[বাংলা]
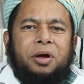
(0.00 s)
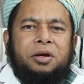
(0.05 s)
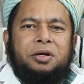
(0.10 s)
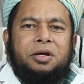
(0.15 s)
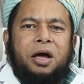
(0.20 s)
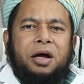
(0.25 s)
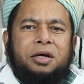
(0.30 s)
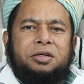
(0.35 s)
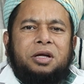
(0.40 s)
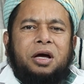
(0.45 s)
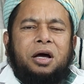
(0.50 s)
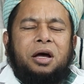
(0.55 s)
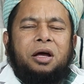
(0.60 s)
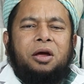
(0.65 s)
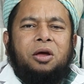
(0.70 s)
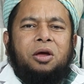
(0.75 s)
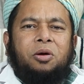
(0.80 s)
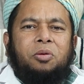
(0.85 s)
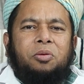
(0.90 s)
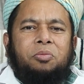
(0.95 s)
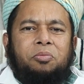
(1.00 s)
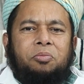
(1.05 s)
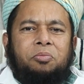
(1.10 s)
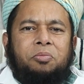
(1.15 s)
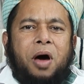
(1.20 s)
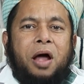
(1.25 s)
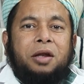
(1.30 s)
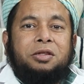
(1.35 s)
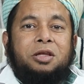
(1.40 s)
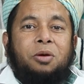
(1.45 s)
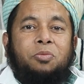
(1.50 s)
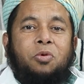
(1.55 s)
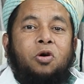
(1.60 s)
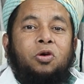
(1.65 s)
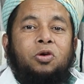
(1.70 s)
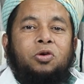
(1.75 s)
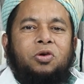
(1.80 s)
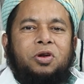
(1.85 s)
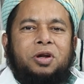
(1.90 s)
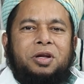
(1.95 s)
এটা একটা বার্তা
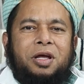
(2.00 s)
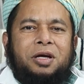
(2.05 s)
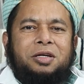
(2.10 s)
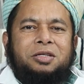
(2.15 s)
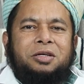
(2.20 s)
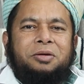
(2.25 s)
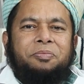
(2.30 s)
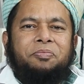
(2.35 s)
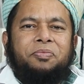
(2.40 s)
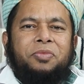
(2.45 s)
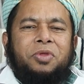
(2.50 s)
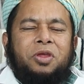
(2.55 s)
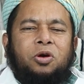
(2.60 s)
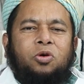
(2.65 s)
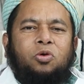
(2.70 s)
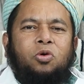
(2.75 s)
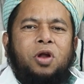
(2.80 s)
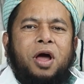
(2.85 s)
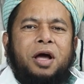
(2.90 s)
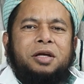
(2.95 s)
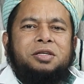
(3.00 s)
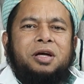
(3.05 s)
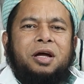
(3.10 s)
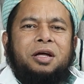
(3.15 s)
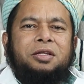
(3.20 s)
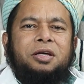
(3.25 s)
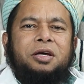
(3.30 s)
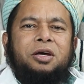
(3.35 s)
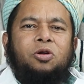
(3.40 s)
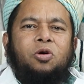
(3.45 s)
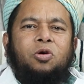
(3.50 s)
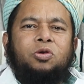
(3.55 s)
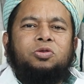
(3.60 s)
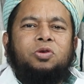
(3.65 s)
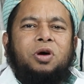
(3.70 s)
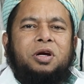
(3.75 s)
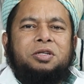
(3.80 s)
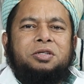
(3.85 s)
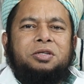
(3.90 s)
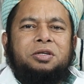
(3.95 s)
বহন করে নিয়ে আসে কোনো এক জায়গা থেকে
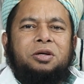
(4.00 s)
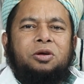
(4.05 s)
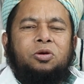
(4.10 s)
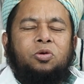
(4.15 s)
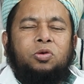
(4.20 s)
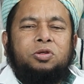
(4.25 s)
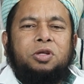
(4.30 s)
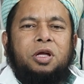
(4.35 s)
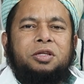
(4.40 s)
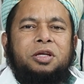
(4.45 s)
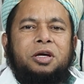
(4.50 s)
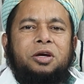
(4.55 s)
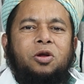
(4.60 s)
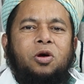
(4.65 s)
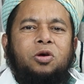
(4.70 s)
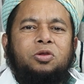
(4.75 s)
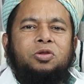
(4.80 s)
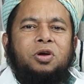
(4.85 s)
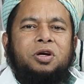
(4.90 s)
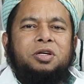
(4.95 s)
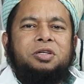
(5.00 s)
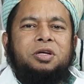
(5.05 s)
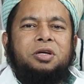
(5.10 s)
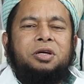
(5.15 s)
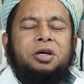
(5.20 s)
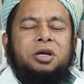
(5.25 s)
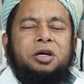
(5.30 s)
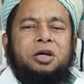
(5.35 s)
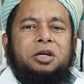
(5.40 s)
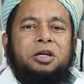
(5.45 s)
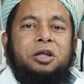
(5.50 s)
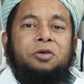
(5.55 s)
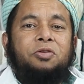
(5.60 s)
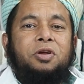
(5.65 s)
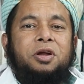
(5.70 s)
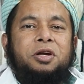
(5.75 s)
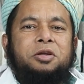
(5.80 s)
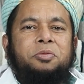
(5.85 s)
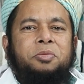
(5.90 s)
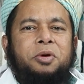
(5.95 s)
রক্ত আসে কোথা থেকে রক্ত আসে
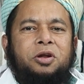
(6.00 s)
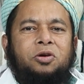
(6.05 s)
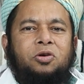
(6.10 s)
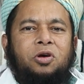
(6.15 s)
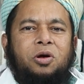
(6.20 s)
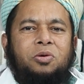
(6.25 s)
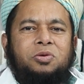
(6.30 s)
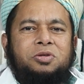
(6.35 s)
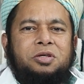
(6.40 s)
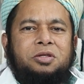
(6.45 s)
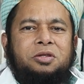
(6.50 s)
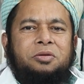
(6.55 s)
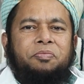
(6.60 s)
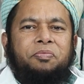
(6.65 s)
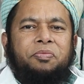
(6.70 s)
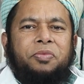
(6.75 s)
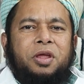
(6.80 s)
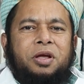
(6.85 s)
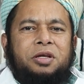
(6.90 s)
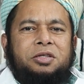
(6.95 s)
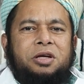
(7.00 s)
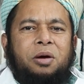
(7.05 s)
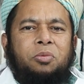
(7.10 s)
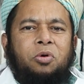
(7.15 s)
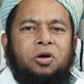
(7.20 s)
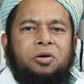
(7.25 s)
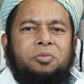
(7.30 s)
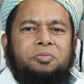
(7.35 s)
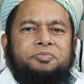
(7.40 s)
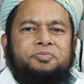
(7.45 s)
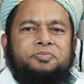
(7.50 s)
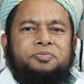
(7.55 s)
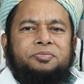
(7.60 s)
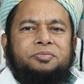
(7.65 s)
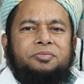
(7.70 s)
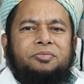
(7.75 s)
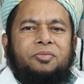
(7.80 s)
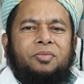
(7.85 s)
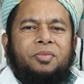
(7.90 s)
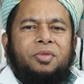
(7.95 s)
ডেফিনেটলি বের করা উচিত যেমন
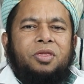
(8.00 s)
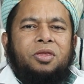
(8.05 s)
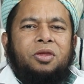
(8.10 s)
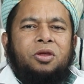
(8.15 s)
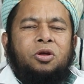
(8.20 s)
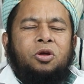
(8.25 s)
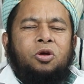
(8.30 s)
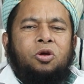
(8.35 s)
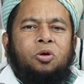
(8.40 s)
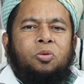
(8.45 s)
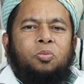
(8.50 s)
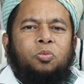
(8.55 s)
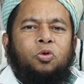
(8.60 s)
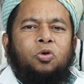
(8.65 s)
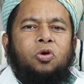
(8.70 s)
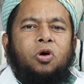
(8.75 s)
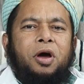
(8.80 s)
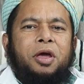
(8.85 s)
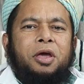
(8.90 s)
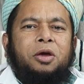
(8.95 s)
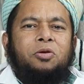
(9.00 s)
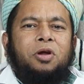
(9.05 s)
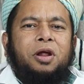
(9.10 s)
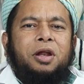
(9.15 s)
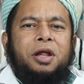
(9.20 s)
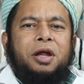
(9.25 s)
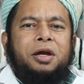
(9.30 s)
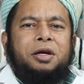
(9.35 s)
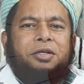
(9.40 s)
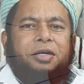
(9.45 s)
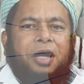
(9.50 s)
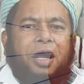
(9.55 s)
পুরো ইউরেনারি